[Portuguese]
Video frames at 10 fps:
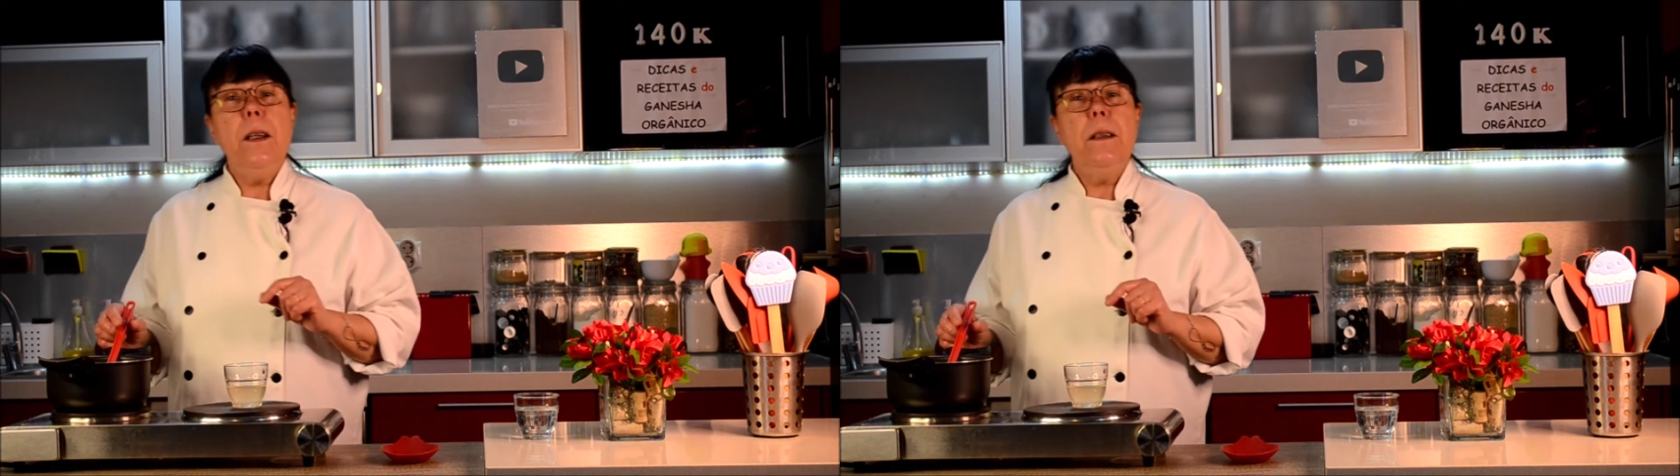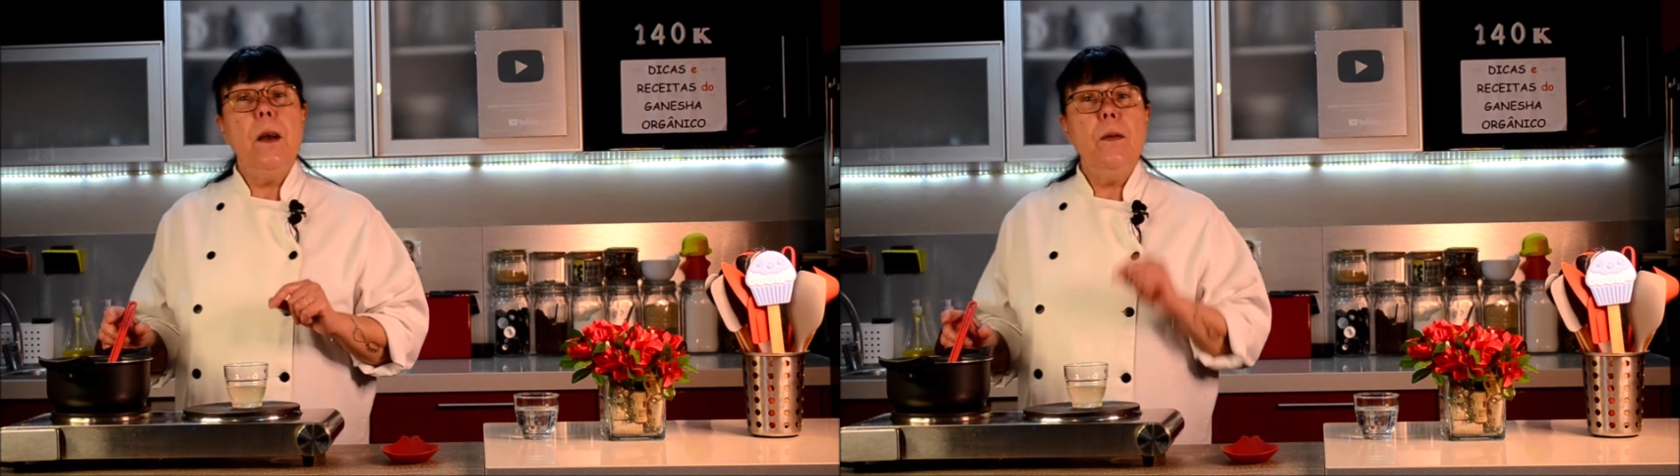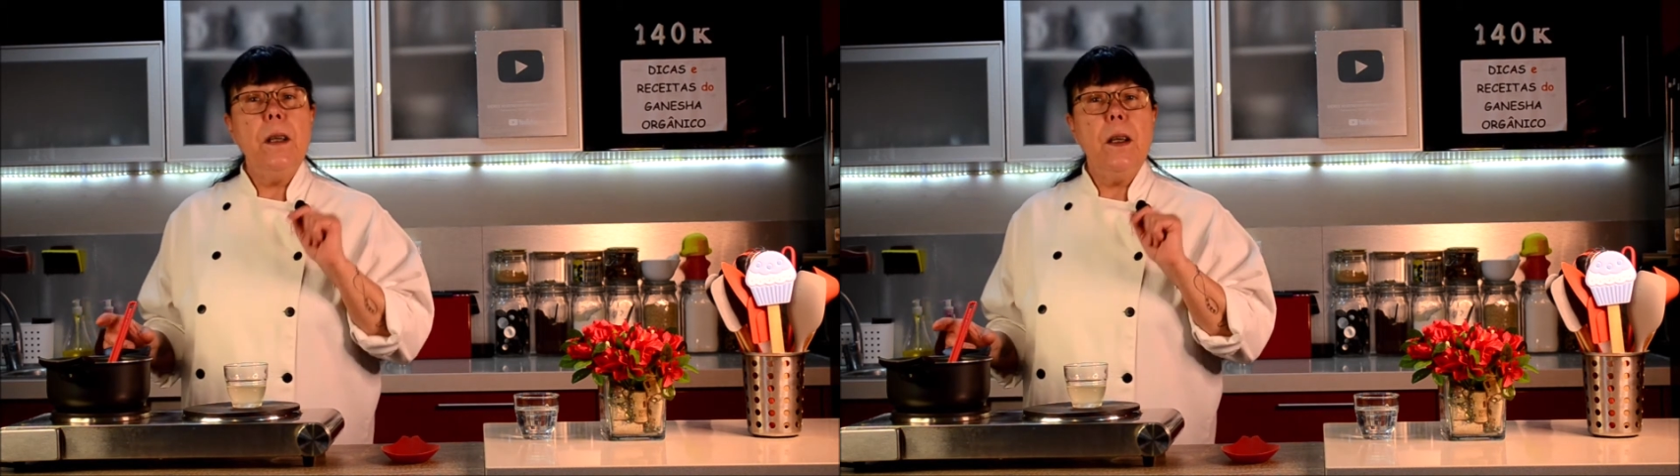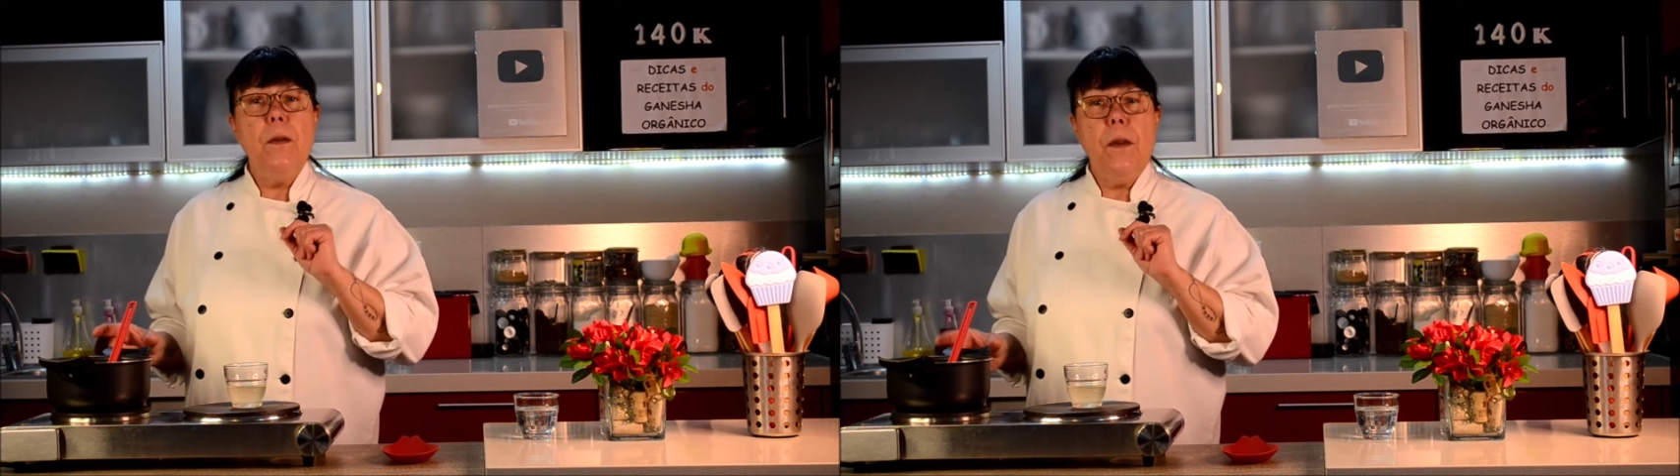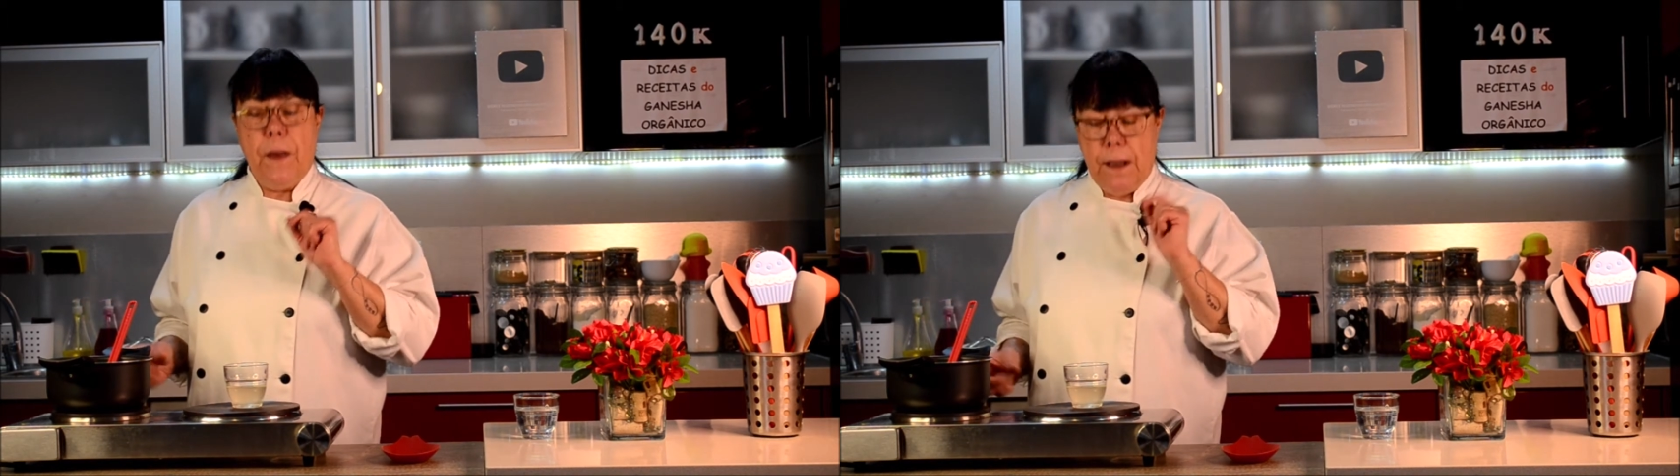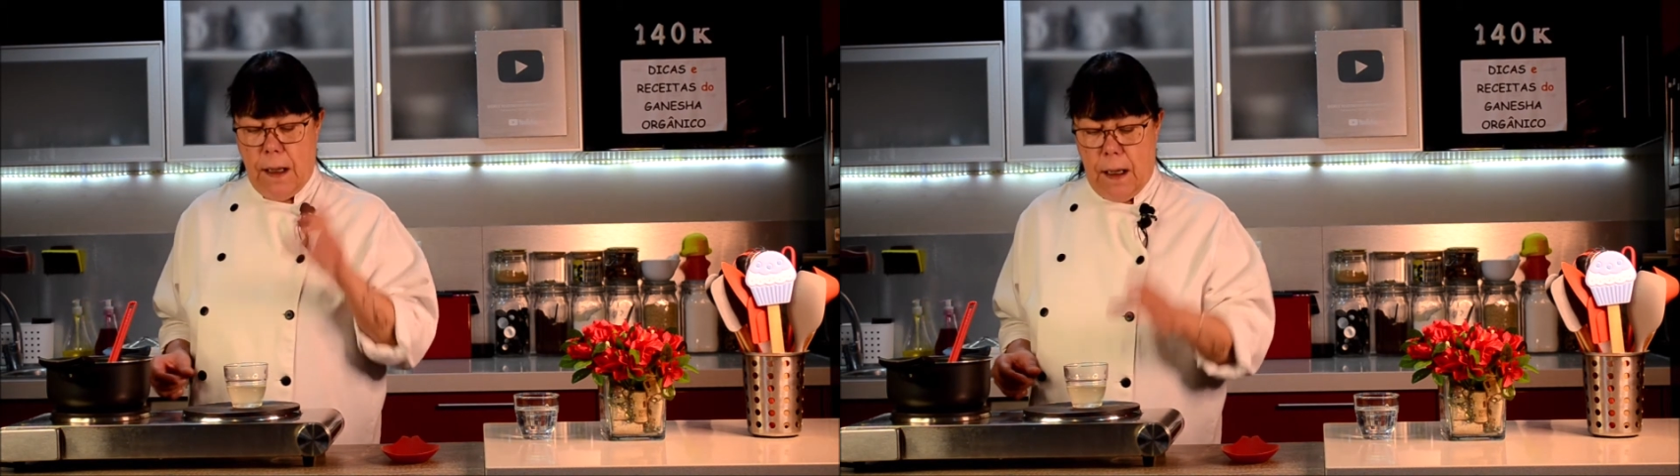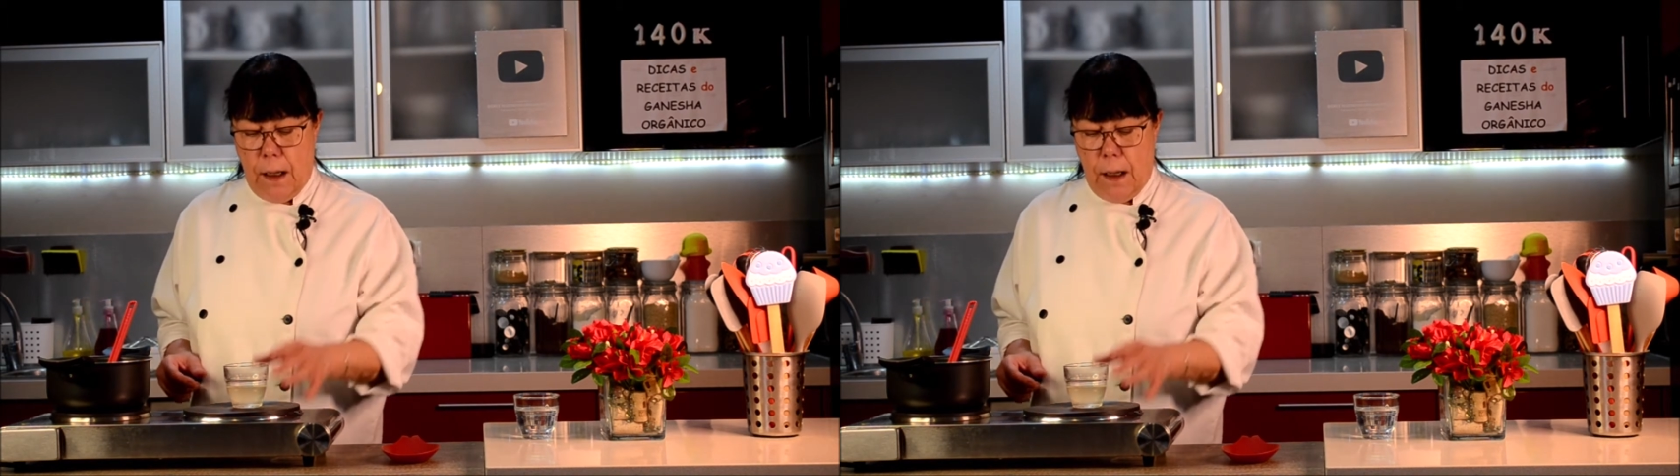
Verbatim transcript: então o que, que eu vou fazer?